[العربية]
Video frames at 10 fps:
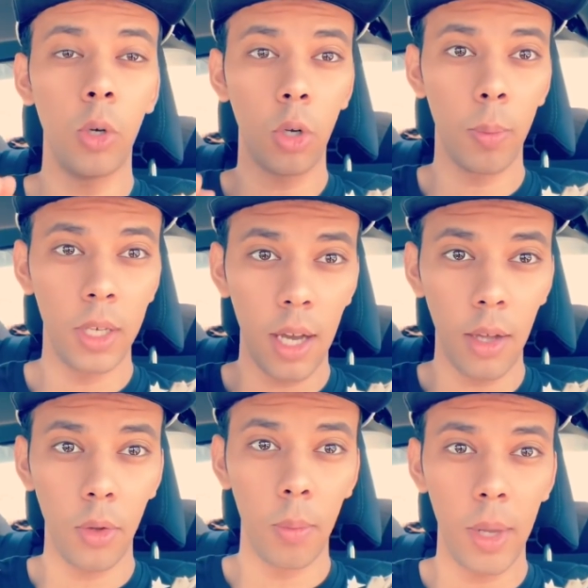بحكم أني
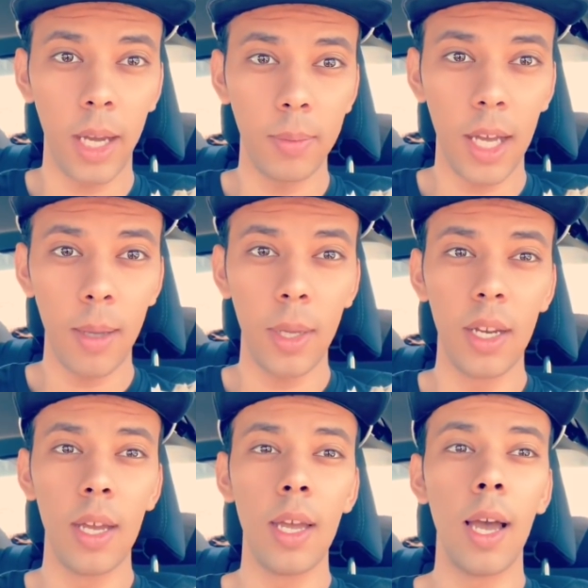أحضر الملعب دائما
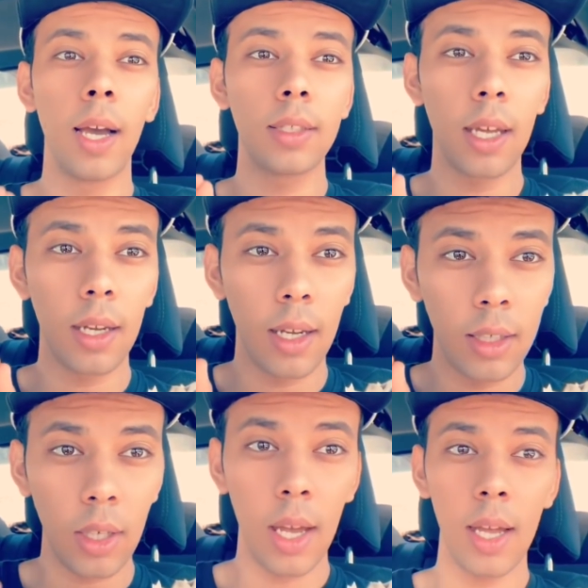أختار
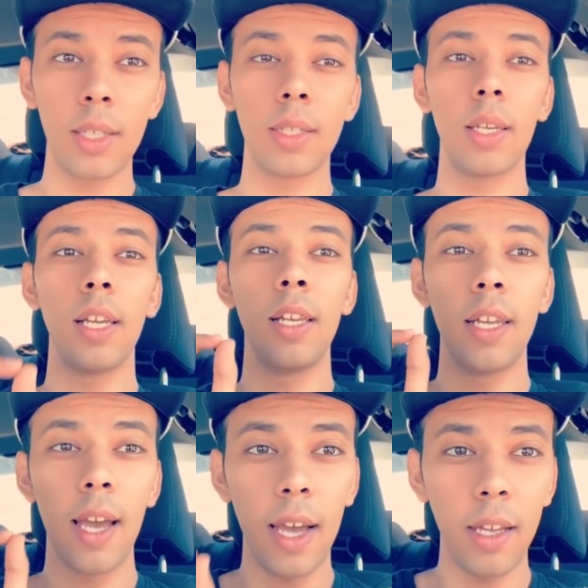الأشخاص
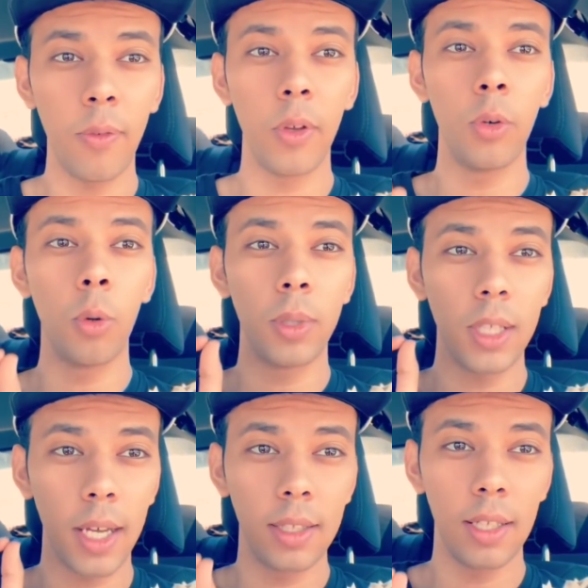اللي أعرف أنهم
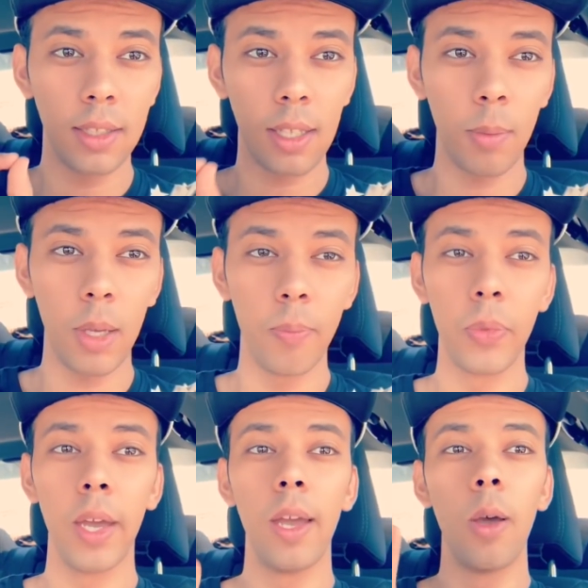اتحاديين صميم
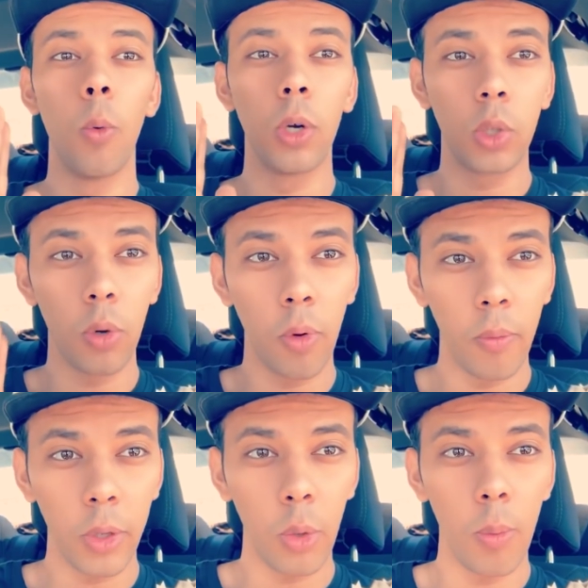وأشوفهم
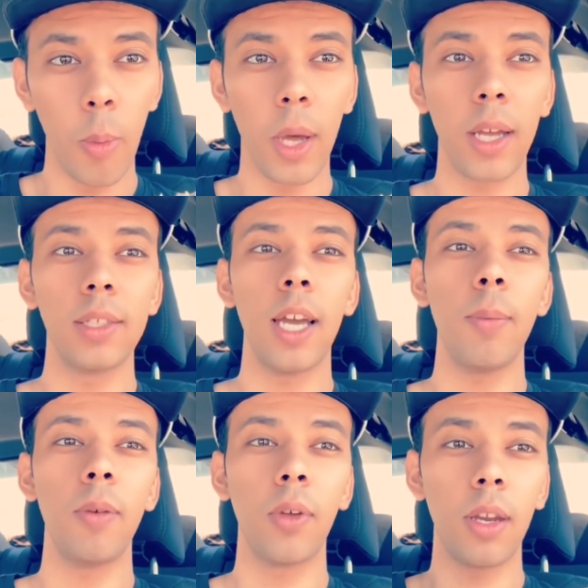في كل مباراة
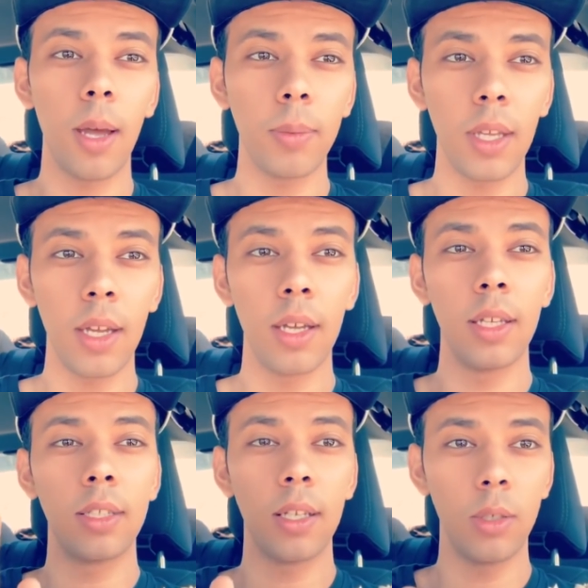دائما في الرابطة
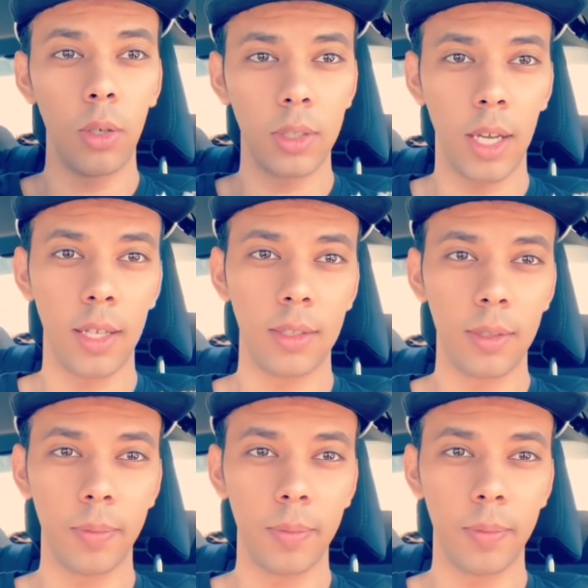يشجعوا الاتحاد